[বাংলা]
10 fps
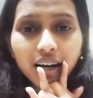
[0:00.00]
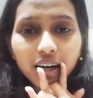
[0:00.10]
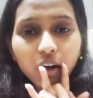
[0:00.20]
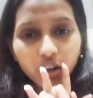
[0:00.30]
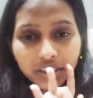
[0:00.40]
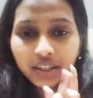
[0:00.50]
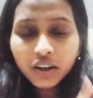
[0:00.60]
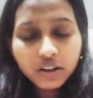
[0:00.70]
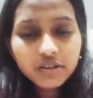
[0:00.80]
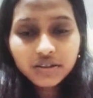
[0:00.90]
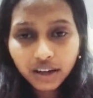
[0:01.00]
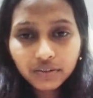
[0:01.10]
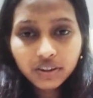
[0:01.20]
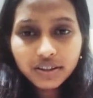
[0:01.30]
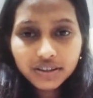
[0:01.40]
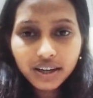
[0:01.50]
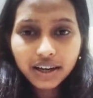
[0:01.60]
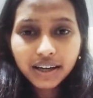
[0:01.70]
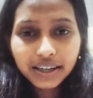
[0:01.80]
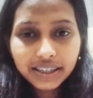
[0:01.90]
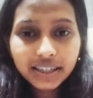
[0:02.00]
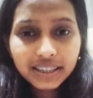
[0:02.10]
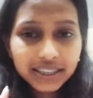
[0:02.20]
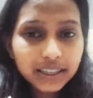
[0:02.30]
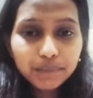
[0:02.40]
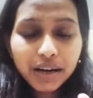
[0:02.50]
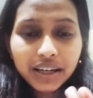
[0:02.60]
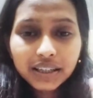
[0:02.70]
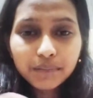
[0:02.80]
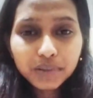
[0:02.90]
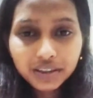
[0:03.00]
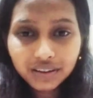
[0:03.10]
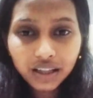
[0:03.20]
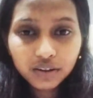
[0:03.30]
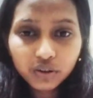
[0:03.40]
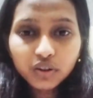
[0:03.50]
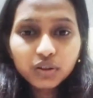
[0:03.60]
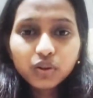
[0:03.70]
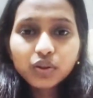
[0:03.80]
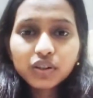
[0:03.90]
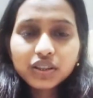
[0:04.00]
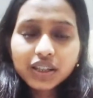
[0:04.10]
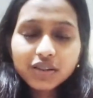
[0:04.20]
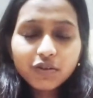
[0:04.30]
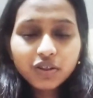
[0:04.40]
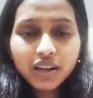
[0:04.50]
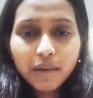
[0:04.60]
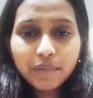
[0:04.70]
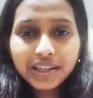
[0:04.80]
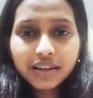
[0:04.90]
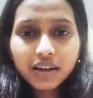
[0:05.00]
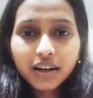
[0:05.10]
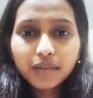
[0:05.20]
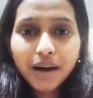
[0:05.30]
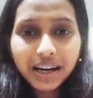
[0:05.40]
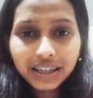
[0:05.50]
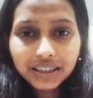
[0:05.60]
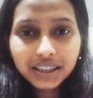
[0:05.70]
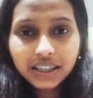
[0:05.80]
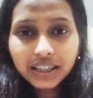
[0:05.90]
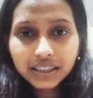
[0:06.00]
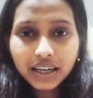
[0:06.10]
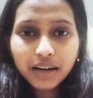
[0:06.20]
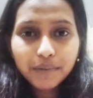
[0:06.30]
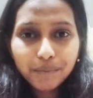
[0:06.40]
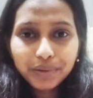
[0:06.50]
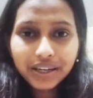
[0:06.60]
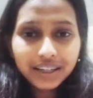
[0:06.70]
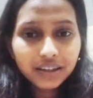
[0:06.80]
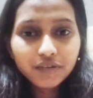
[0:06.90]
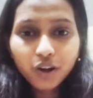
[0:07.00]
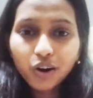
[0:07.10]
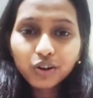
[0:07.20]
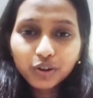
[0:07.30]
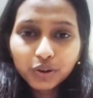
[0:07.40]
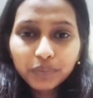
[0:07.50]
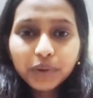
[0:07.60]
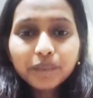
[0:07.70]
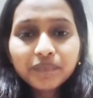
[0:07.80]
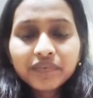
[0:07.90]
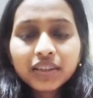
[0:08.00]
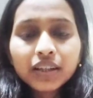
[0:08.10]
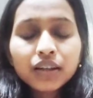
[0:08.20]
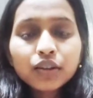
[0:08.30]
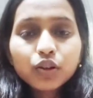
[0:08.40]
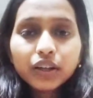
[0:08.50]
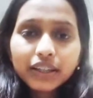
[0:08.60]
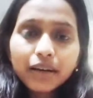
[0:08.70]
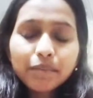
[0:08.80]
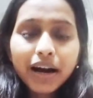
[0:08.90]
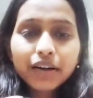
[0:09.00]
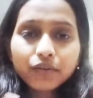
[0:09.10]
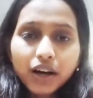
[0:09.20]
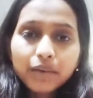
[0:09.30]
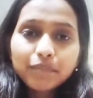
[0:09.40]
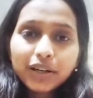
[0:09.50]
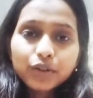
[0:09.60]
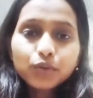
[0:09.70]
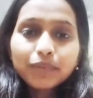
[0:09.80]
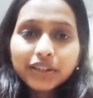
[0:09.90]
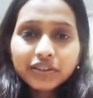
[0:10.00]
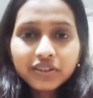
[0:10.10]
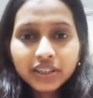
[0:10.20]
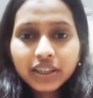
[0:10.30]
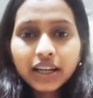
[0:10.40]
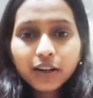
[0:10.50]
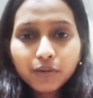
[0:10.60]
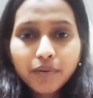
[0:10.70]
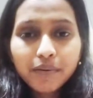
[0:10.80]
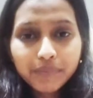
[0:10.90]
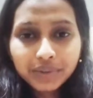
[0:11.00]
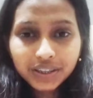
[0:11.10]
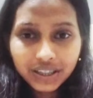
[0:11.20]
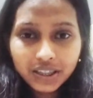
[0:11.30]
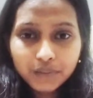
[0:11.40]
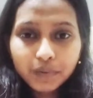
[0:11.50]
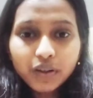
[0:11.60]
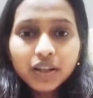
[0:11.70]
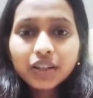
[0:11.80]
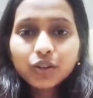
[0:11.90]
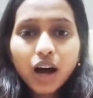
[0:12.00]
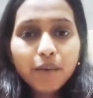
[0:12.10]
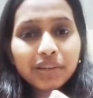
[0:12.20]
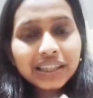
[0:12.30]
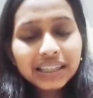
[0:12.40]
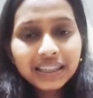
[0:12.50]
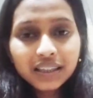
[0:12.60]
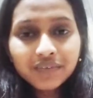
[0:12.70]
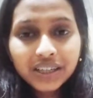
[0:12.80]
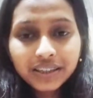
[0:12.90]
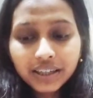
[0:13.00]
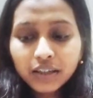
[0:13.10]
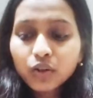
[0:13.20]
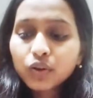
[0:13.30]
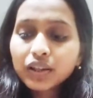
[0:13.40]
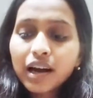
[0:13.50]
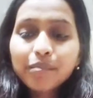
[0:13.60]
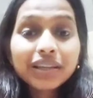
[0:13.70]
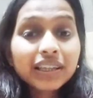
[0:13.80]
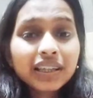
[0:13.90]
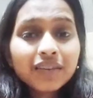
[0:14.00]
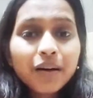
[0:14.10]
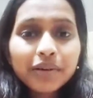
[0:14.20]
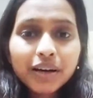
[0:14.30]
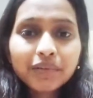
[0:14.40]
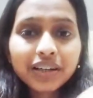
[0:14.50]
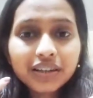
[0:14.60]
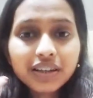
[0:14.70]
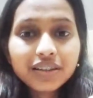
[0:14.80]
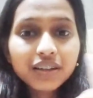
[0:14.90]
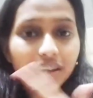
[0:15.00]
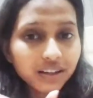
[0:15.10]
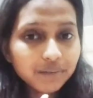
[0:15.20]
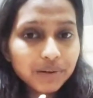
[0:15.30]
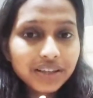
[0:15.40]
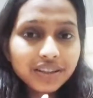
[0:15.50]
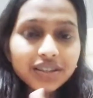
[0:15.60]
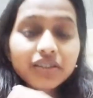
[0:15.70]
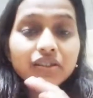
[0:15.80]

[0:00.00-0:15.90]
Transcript: অনেকে হয়তো জানো না যে এটা কি বা কি বৃত্তান্ত তো সেই জন্যই আমি বাংলাতেই এটার ব্যাপারে একটা ব্লগ করব তো এটা পার্ট ওয়ান পার্ট টু পার্ট থ্রি এরকমভাবে আমি নিয়ে আসবো তো আমি কি কি মেনটেন করি আমি কীভাবে আমার ব্রেসেসের